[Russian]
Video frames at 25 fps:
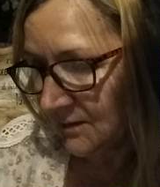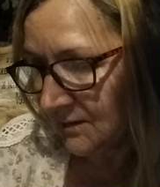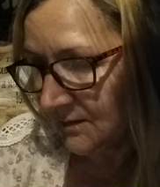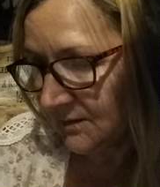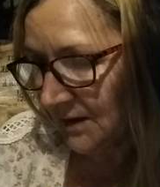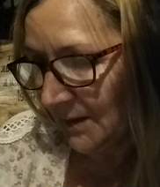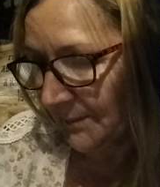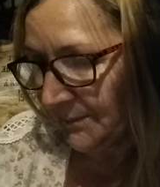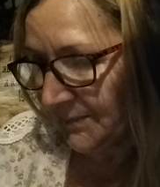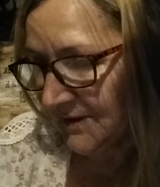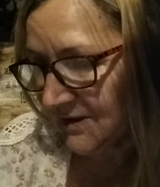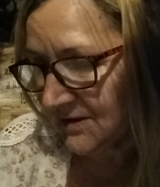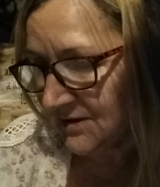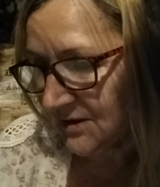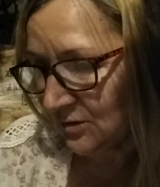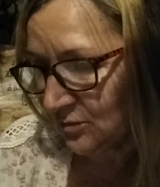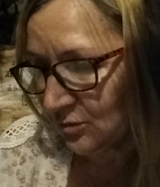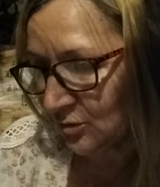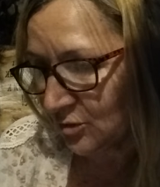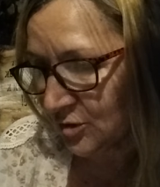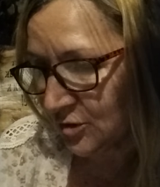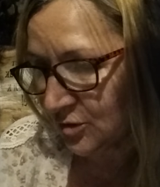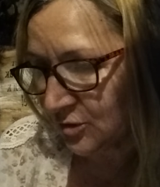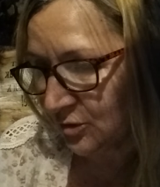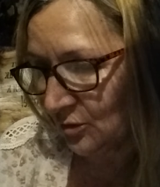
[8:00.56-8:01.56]

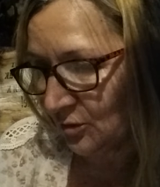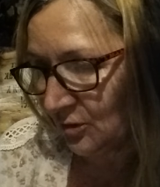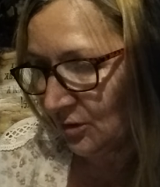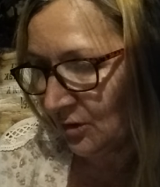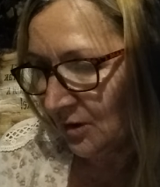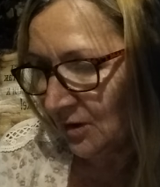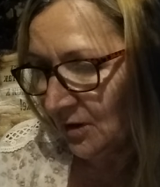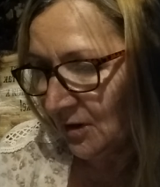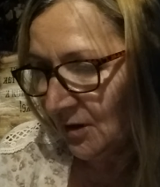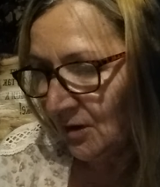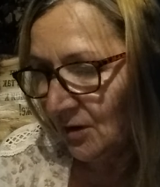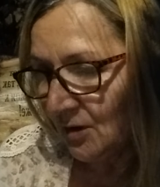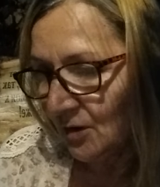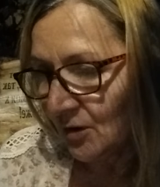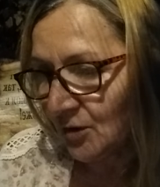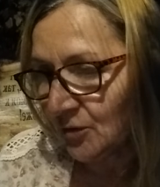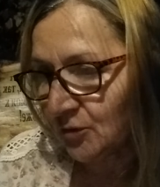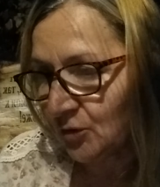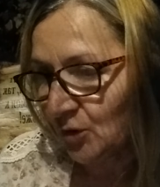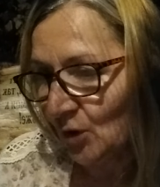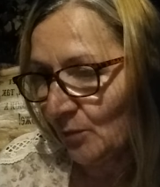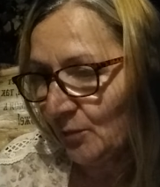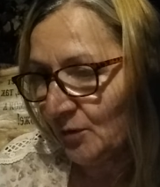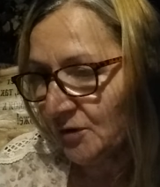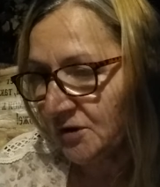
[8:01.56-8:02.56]
написано, что
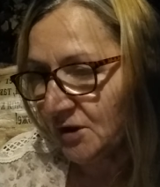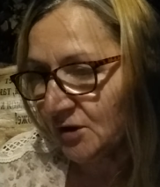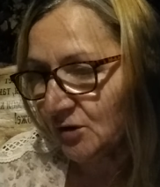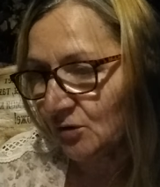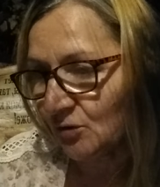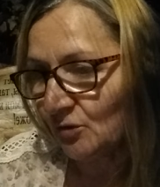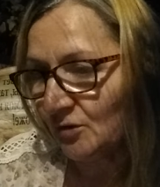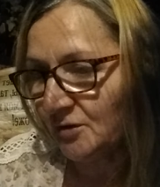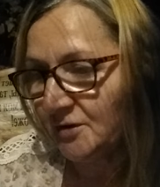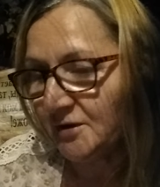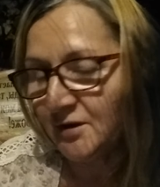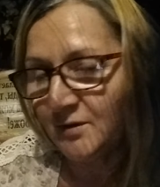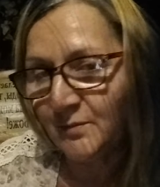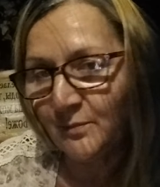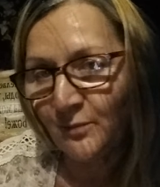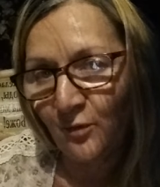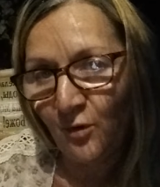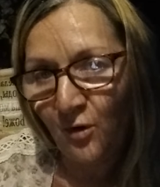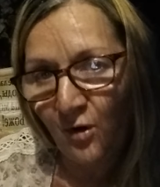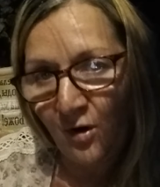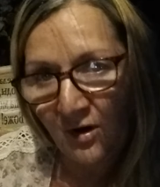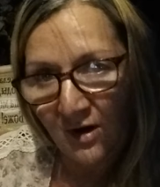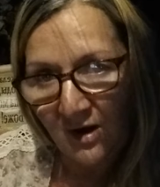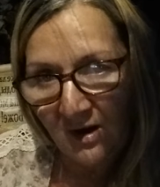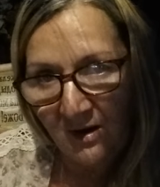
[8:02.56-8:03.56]
кто будет хулить
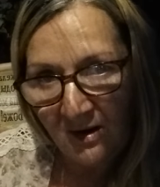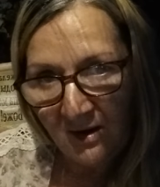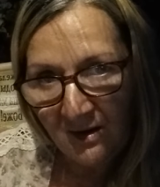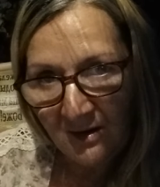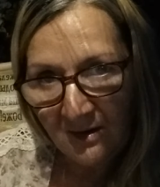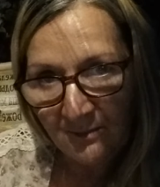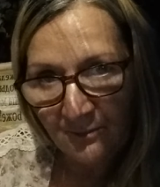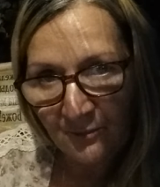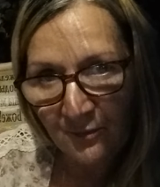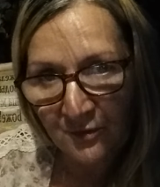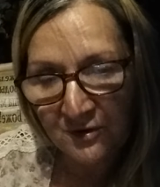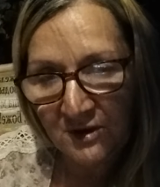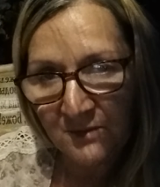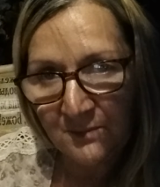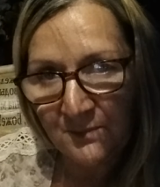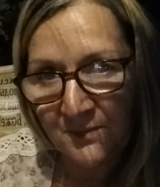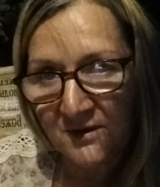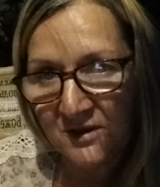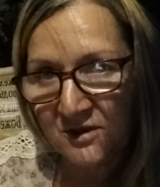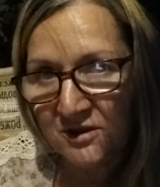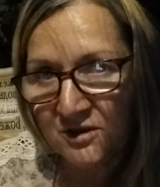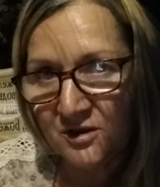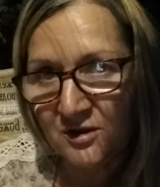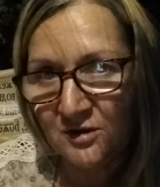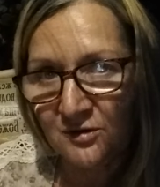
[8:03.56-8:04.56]
Бога, будет
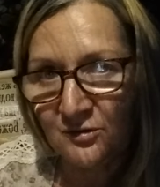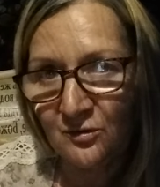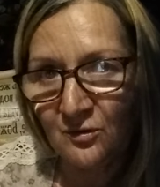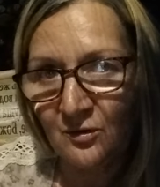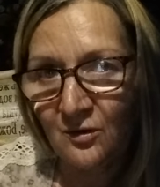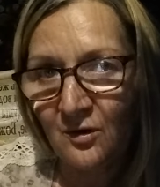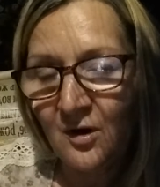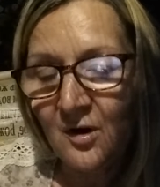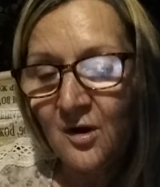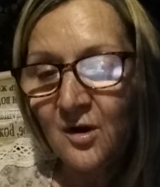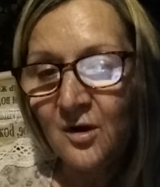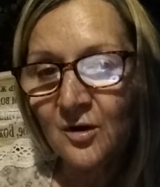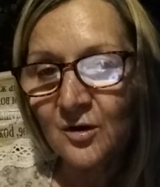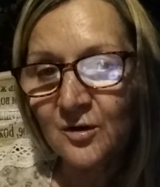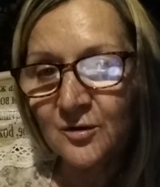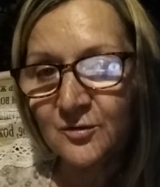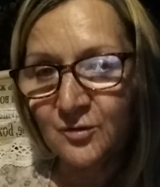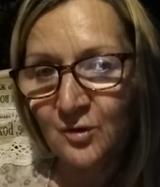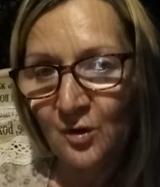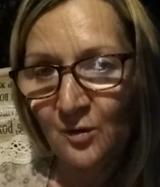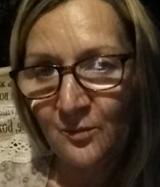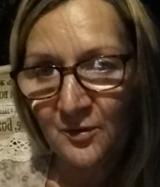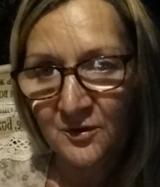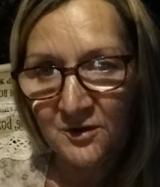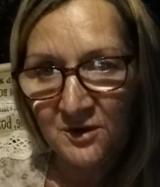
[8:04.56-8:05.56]
прощено,
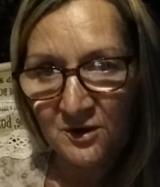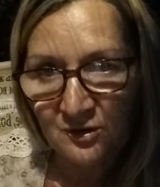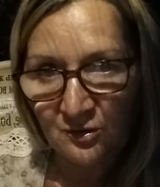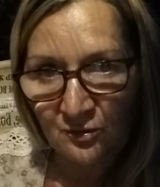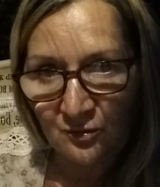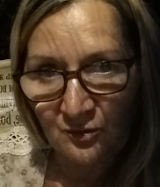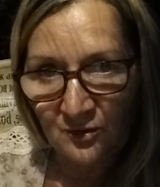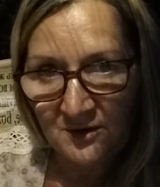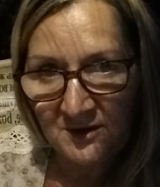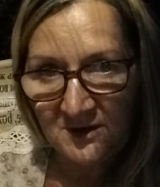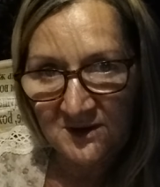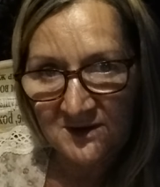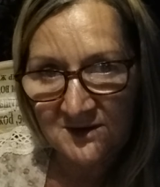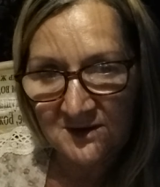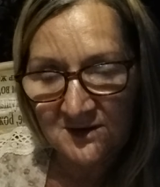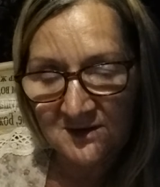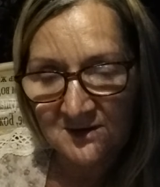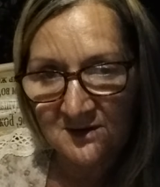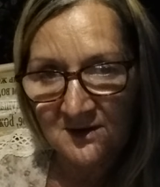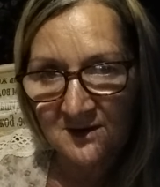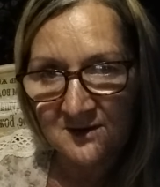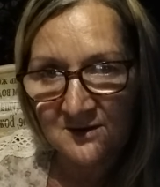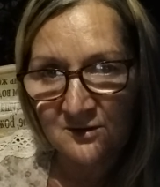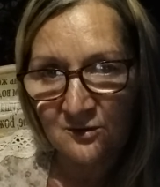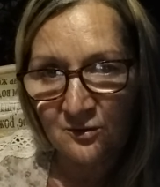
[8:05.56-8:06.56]
кто будет хулить и
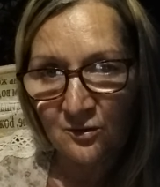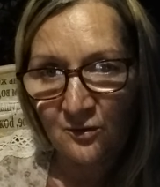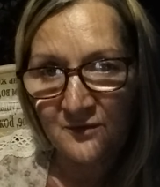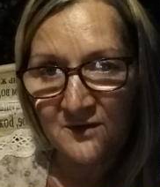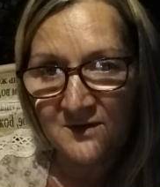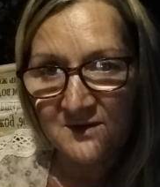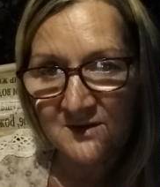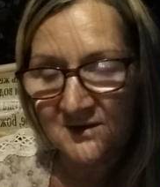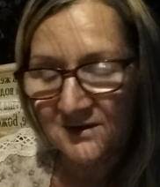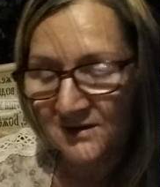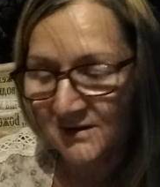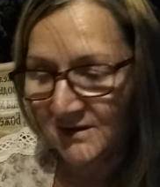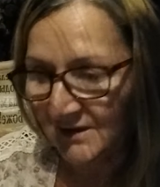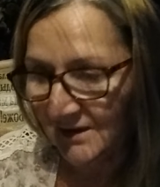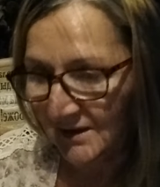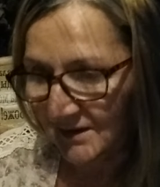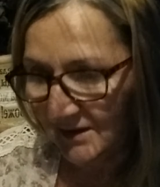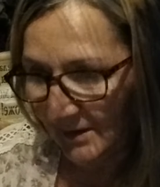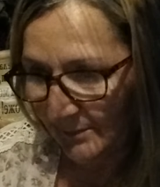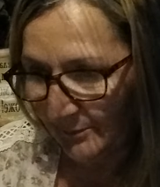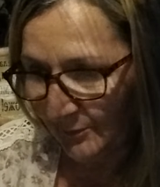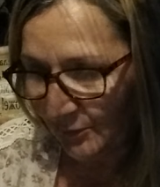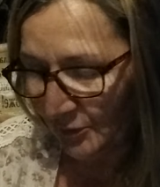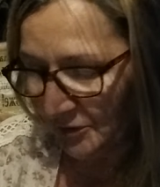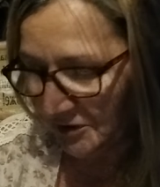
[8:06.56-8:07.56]
злословить
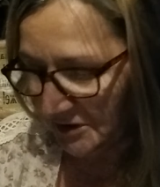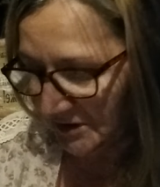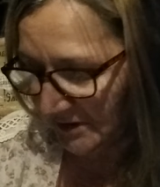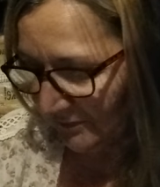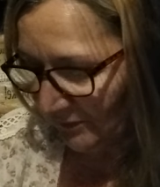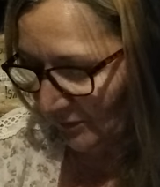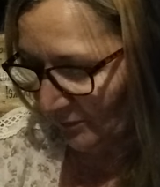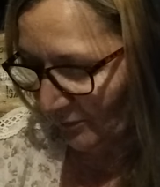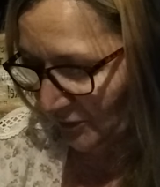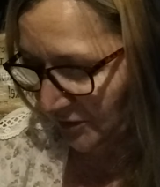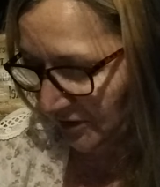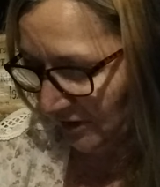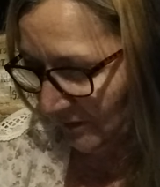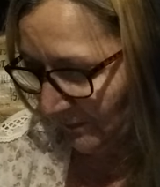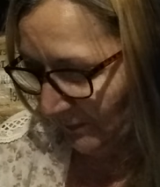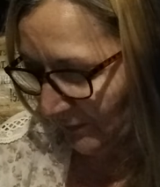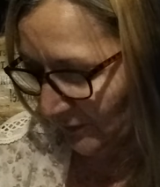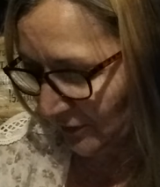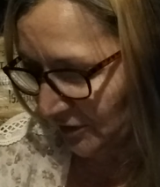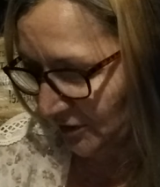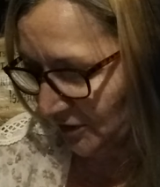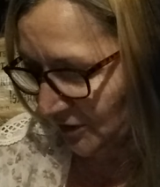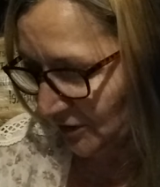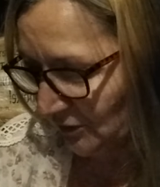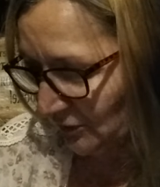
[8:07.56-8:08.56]
Сына Божьего, будет
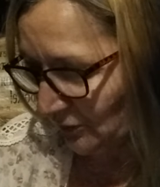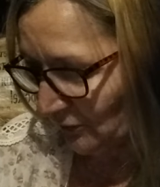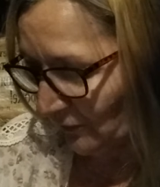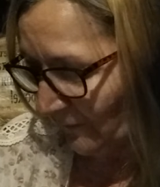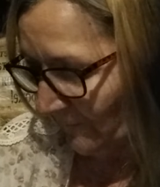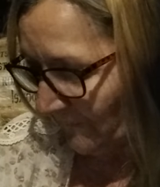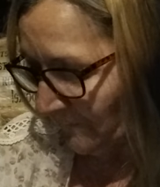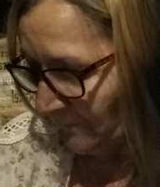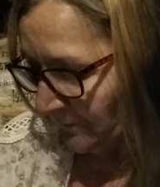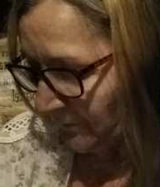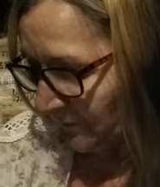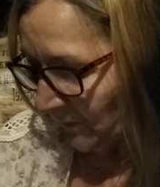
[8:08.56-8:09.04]
прощено.